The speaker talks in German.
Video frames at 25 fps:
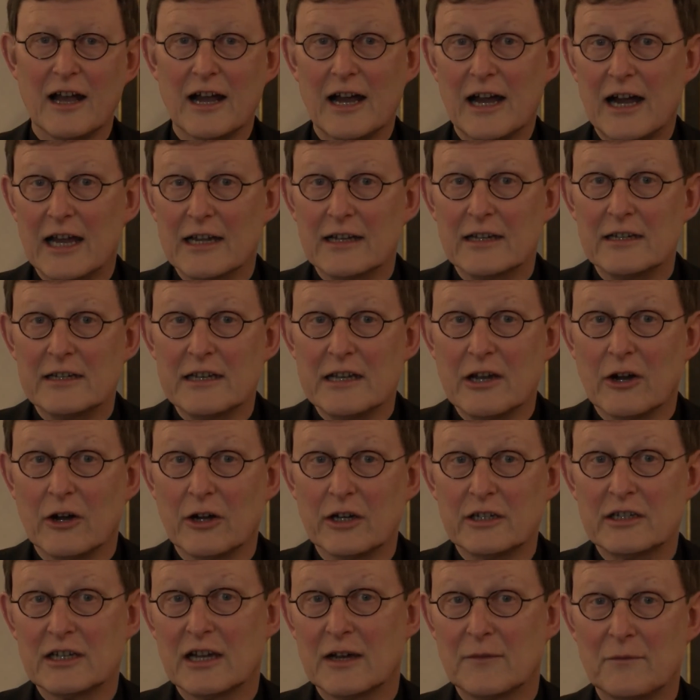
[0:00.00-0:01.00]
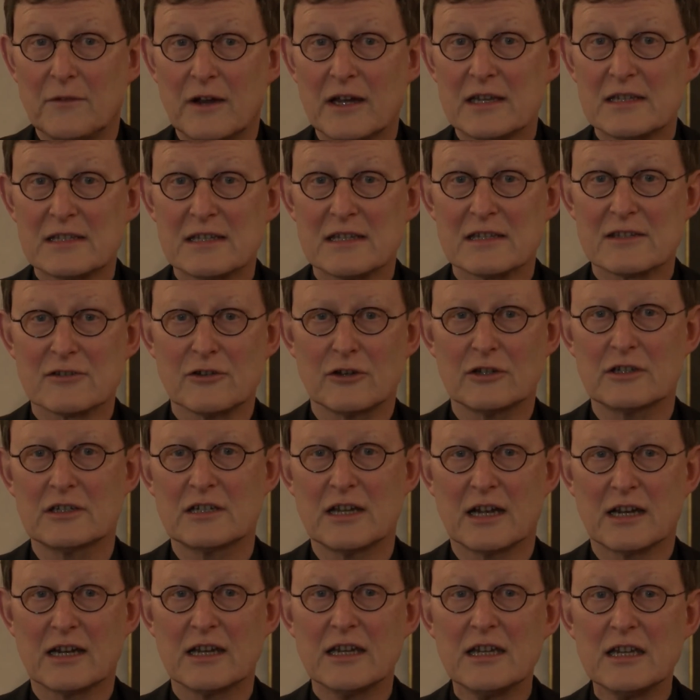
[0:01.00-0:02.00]
Alle, die heute am Weißen
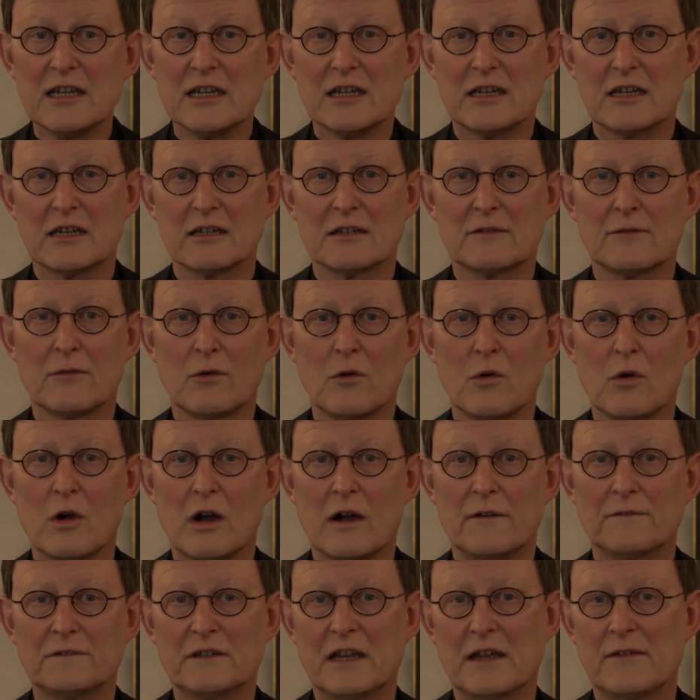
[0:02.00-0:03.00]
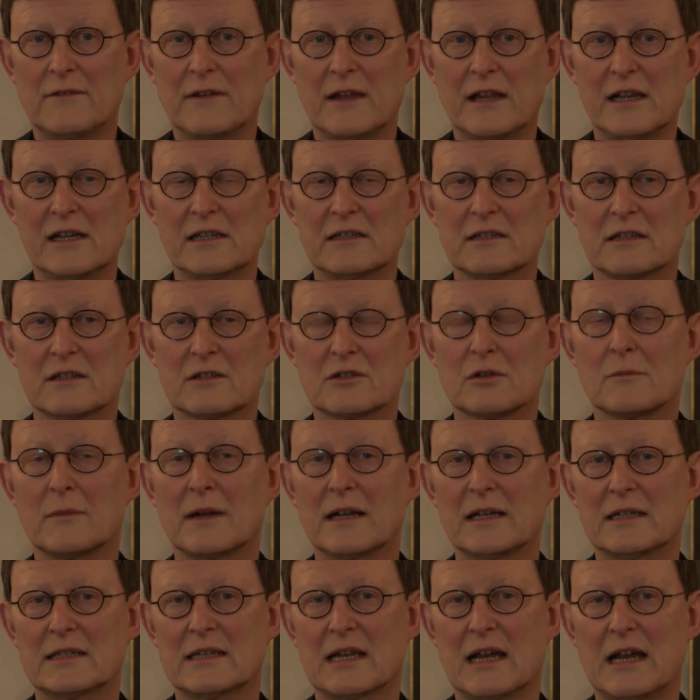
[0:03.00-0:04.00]
Sonntag irgendwo auf der Welt zum
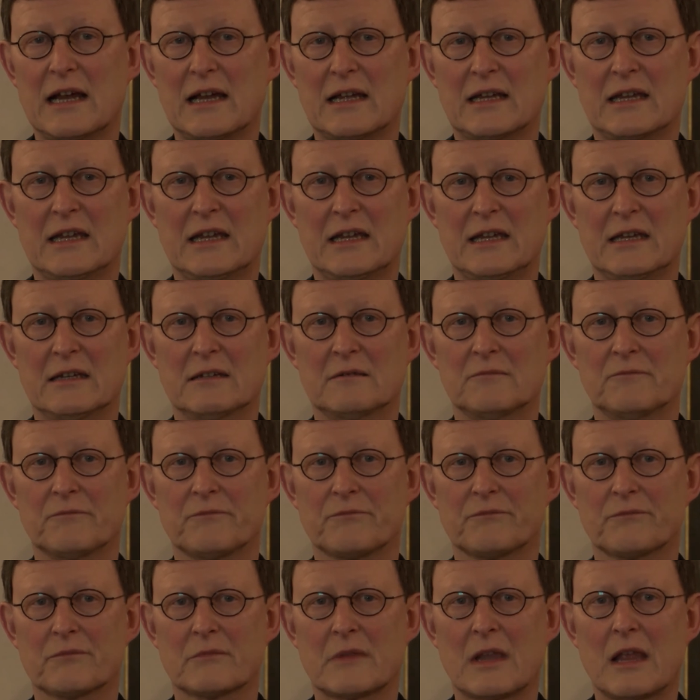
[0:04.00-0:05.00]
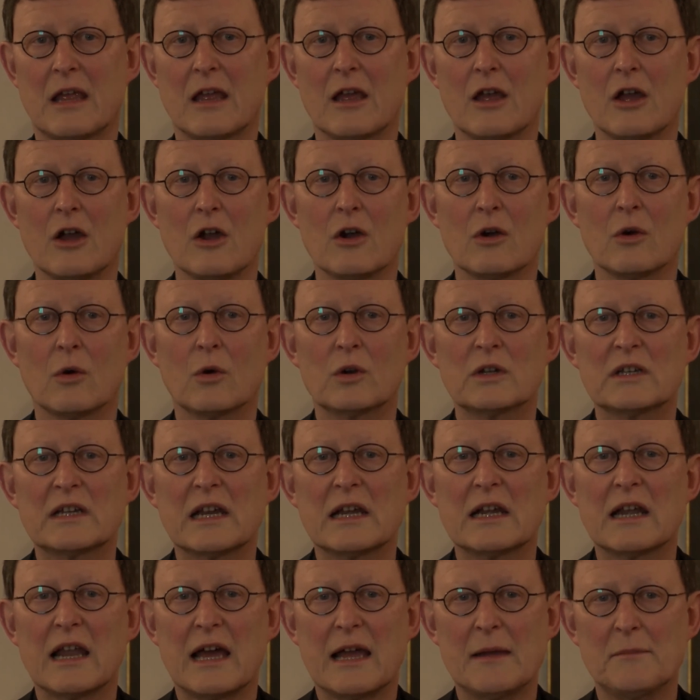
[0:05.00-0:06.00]
Altar gehen und
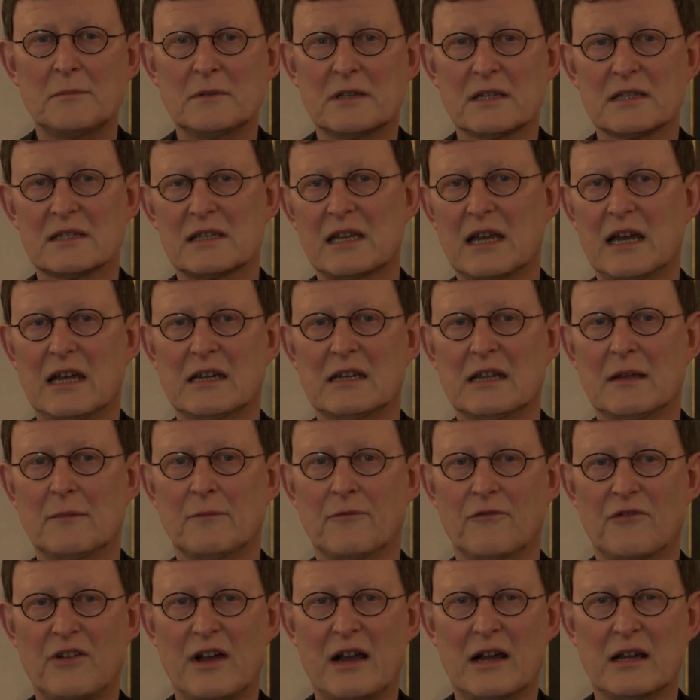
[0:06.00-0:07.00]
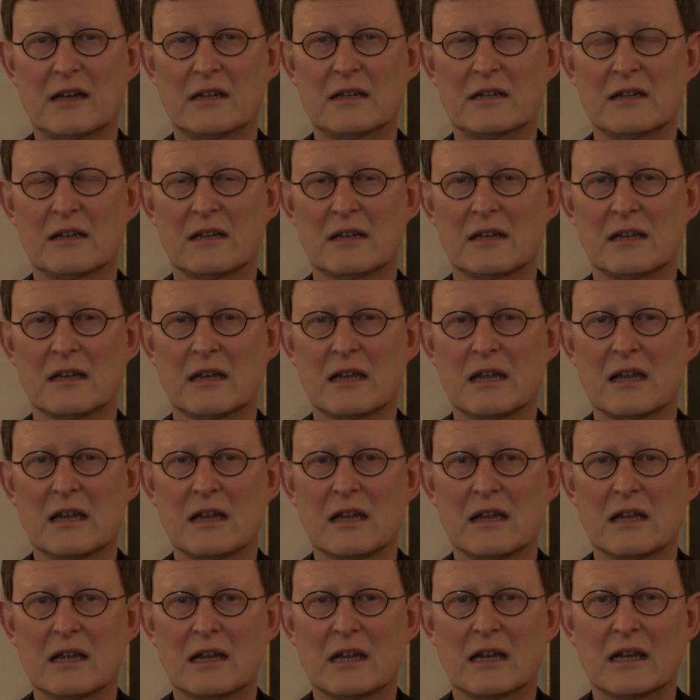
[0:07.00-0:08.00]
den Leib des Herrn empfangen,
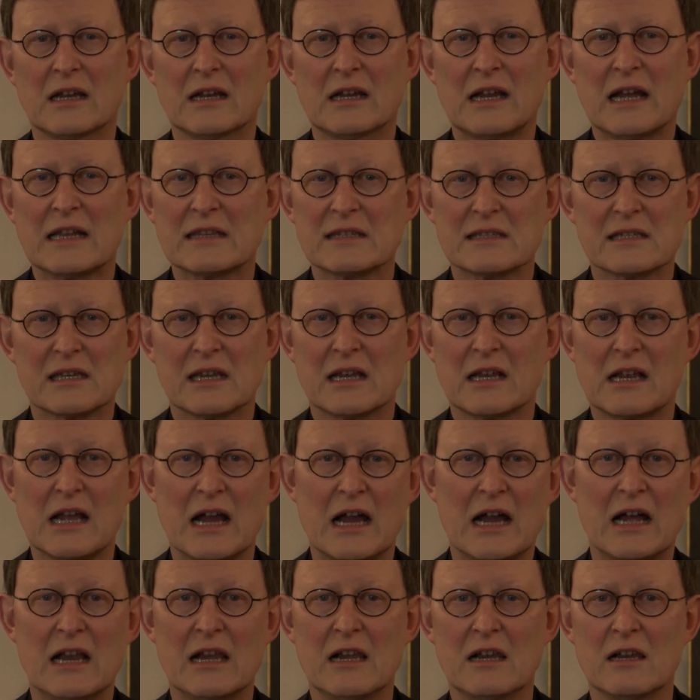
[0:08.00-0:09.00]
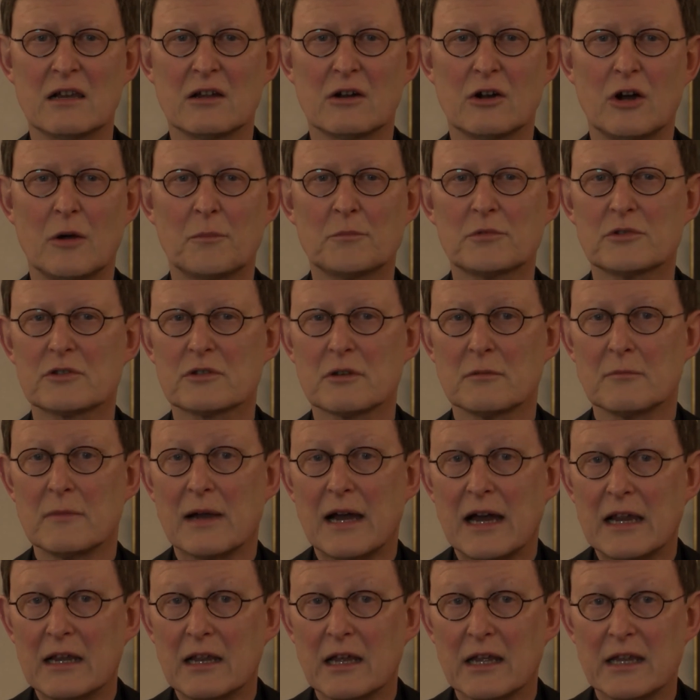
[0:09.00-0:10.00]
ganz egal, ob zum
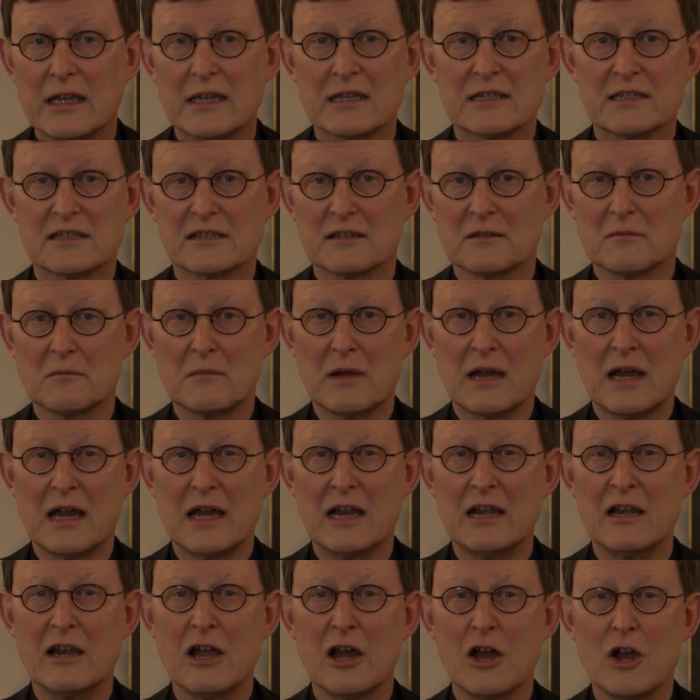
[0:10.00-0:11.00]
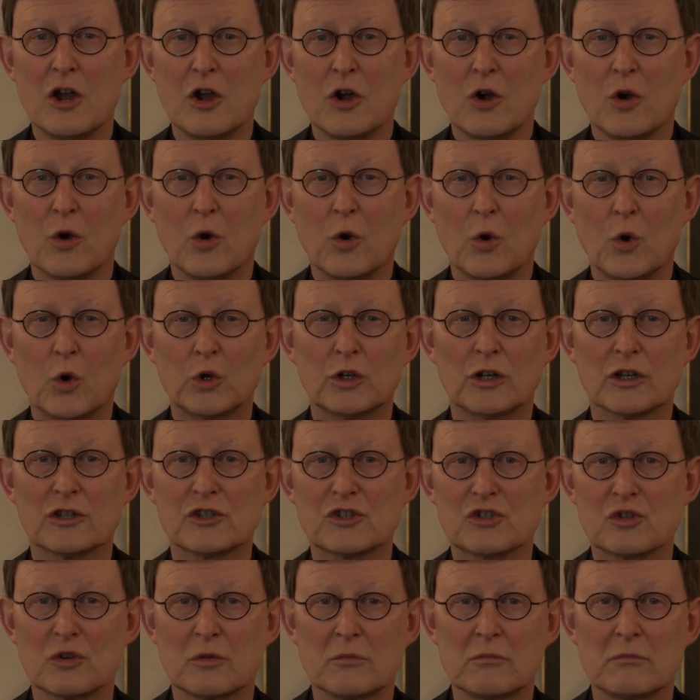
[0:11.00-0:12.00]
allerersten Mal oder
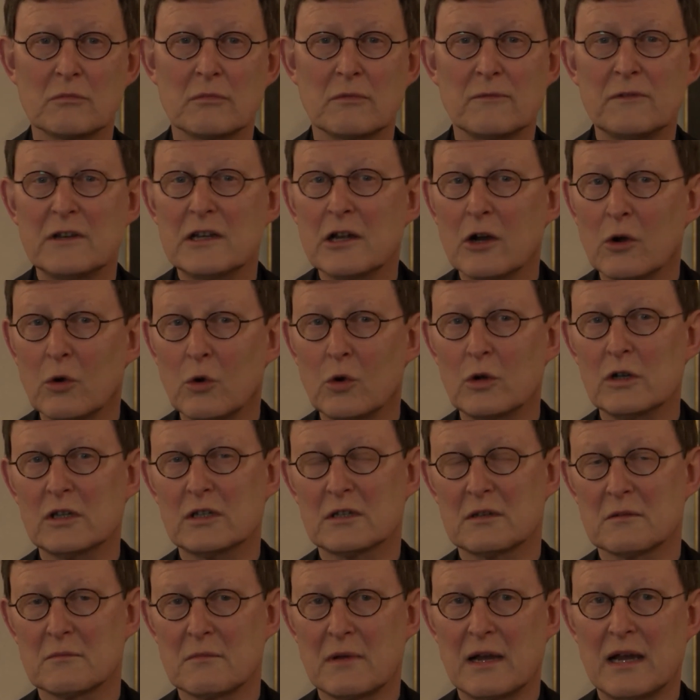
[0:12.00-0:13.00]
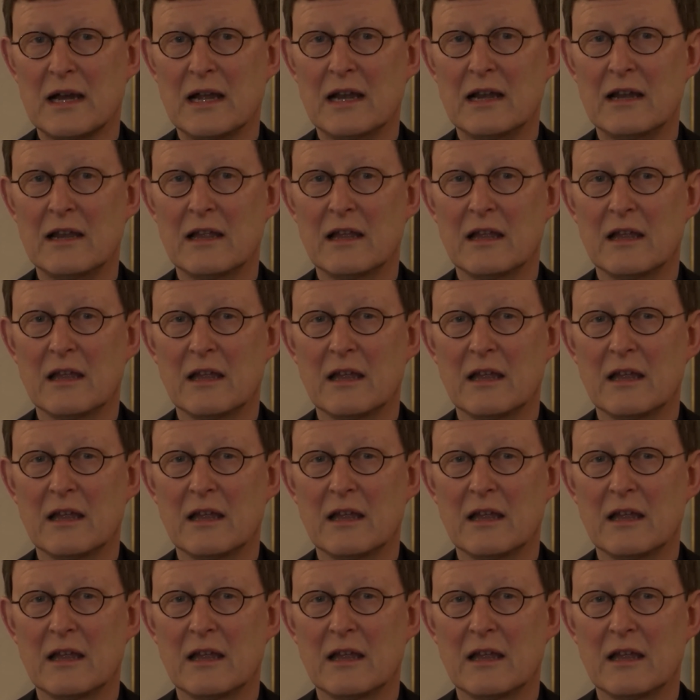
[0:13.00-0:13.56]
zum wiederholten Mal,